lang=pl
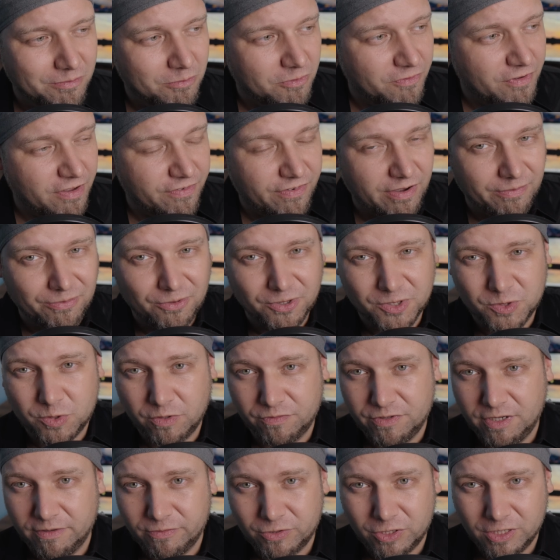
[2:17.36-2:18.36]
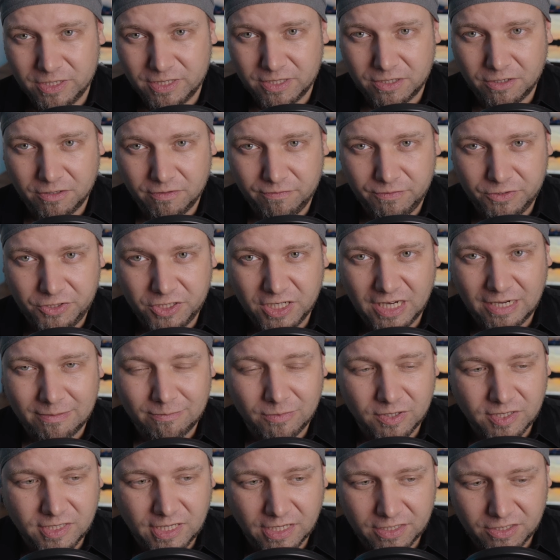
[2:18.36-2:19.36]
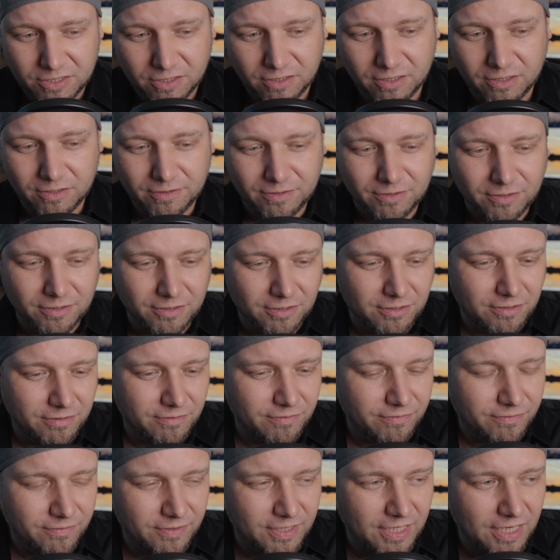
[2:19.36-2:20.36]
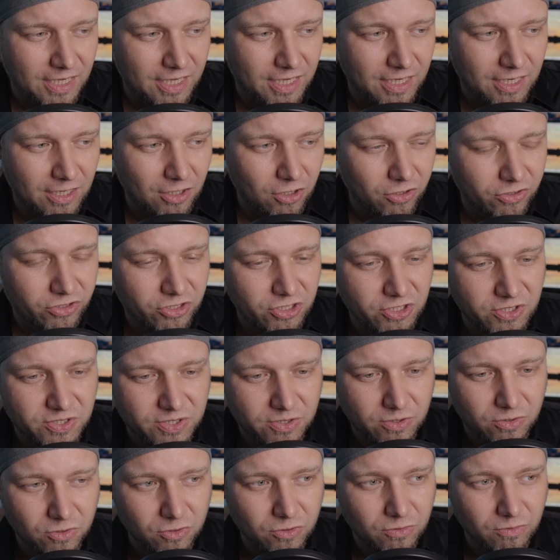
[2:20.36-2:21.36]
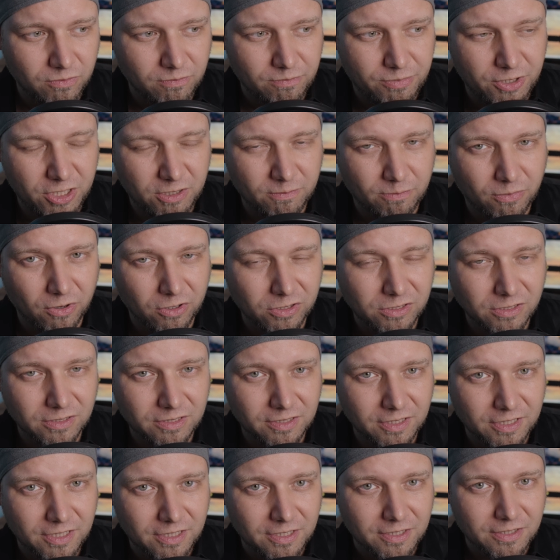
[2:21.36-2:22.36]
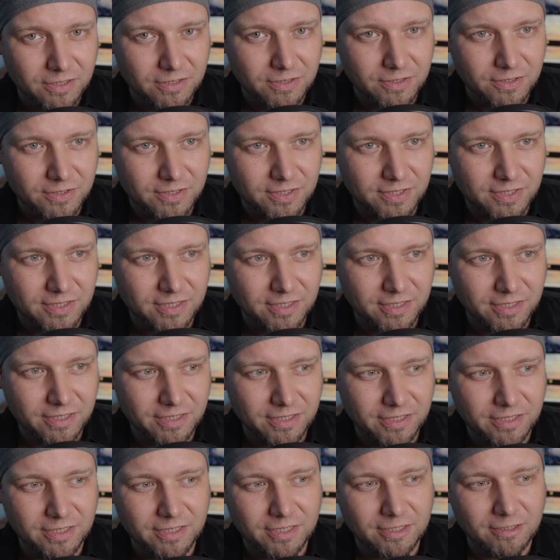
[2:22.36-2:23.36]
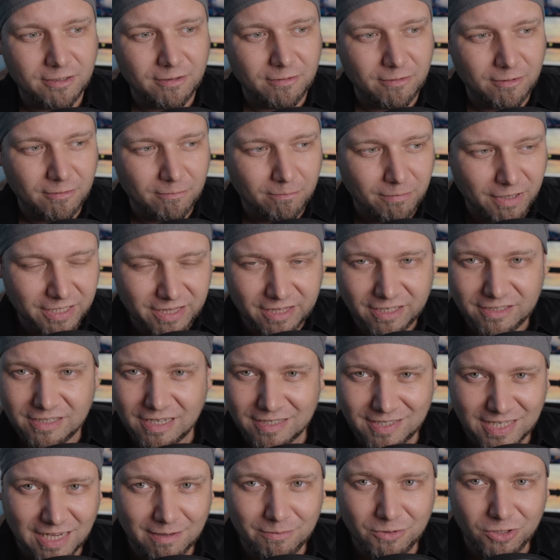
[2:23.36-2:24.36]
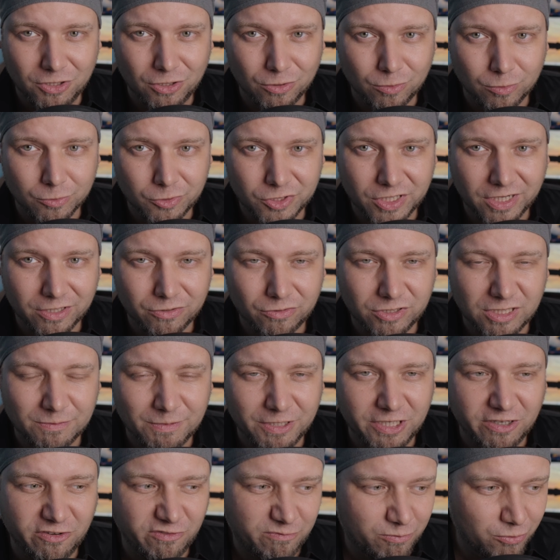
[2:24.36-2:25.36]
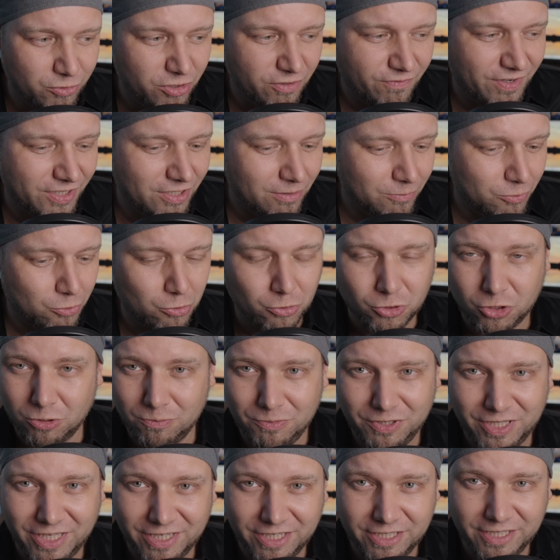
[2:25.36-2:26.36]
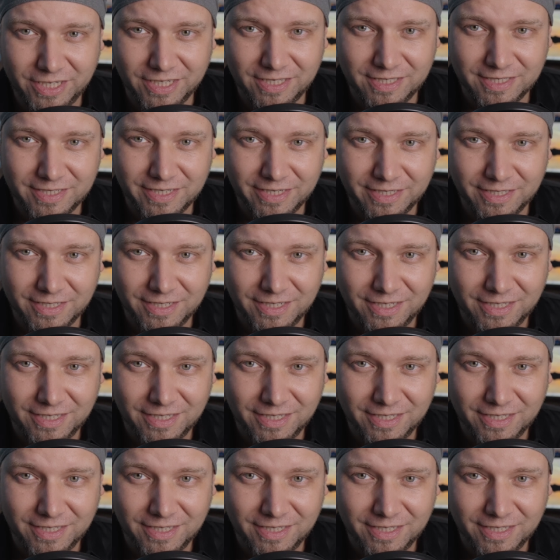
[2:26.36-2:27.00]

Mówię wam dosłownie wszystko. Widziałem ostatnio e, na lotnisku billboard z materacami do łóżka, które mają wbudowaną sztuczną inteligencję.